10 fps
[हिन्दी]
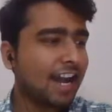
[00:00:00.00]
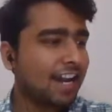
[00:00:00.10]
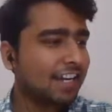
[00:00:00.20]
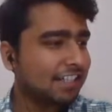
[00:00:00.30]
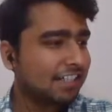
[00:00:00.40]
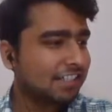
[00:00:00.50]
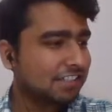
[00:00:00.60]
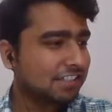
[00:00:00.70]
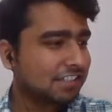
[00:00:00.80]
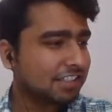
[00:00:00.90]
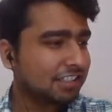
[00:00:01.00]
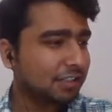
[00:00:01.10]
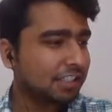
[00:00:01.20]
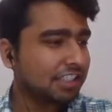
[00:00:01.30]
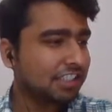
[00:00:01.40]
hi harsh
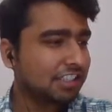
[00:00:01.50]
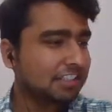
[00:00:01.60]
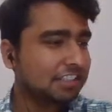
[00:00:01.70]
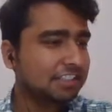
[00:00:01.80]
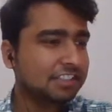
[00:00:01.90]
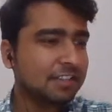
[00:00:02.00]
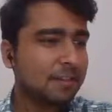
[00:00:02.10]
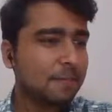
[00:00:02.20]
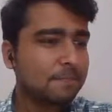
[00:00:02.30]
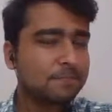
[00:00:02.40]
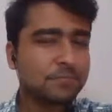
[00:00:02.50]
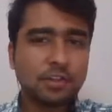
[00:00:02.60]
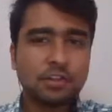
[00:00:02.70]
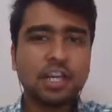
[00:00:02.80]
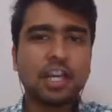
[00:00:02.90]
hello
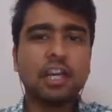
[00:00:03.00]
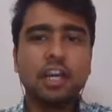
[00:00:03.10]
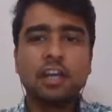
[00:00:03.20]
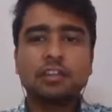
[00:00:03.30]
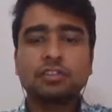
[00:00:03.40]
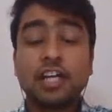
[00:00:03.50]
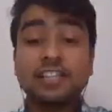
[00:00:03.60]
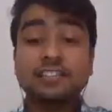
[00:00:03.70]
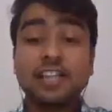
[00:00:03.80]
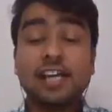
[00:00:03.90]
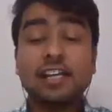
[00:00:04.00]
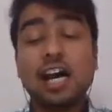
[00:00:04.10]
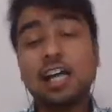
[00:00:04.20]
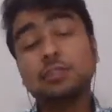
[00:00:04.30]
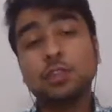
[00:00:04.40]
aniket okay so guys and
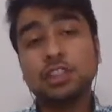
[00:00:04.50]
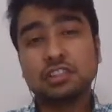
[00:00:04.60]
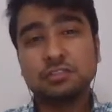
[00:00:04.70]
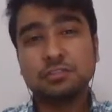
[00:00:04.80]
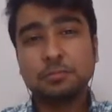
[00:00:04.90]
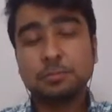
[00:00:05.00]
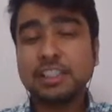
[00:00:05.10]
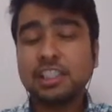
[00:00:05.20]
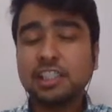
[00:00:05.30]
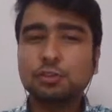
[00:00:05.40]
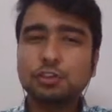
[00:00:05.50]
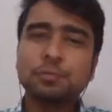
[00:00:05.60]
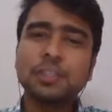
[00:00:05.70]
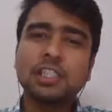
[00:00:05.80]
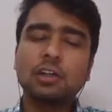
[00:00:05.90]
hard work बेटा कुछ
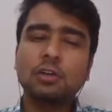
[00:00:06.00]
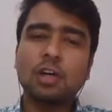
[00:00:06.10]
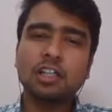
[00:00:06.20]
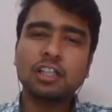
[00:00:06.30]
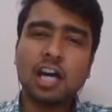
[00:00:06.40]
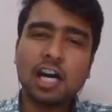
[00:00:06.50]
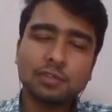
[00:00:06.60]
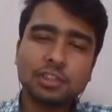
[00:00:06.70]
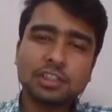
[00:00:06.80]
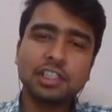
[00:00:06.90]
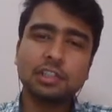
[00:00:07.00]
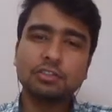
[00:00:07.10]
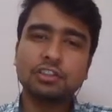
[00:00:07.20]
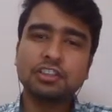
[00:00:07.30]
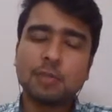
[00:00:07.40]
भी कर लो अगर हार्ड वर्क नहीं
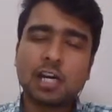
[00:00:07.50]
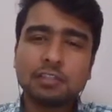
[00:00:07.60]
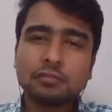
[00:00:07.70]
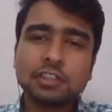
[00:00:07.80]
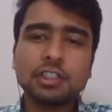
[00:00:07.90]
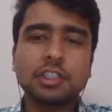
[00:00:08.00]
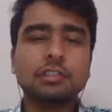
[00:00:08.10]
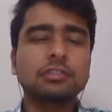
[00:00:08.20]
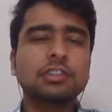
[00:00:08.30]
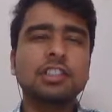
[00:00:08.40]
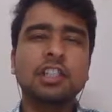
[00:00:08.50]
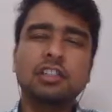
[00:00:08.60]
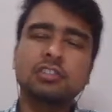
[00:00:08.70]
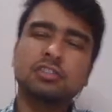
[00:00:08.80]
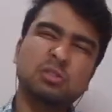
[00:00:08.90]
करोगे स्मार्ट वर्क नहीं करोगे
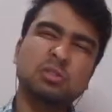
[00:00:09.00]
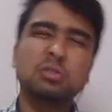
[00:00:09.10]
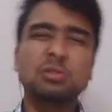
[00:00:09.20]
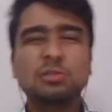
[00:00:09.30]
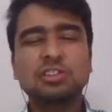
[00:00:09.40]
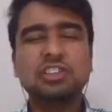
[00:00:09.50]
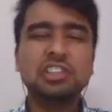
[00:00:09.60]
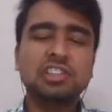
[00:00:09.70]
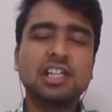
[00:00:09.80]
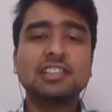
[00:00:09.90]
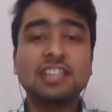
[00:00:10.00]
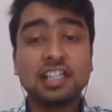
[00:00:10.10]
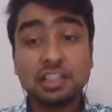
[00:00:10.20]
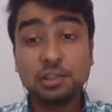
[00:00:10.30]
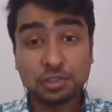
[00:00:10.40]
तो चीज़ें
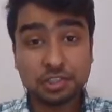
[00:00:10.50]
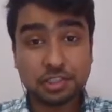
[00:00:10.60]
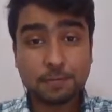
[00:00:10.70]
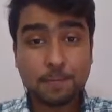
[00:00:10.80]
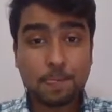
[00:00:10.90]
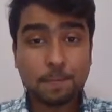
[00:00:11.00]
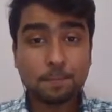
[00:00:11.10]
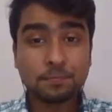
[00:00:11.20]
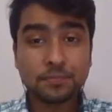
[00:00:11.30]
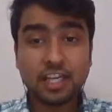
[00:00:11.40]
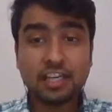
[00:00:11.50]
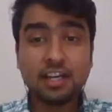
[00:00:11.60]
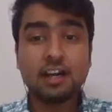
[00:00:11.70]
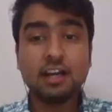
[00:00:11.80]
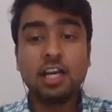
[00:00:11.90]
आसान नहीं होंगी है ना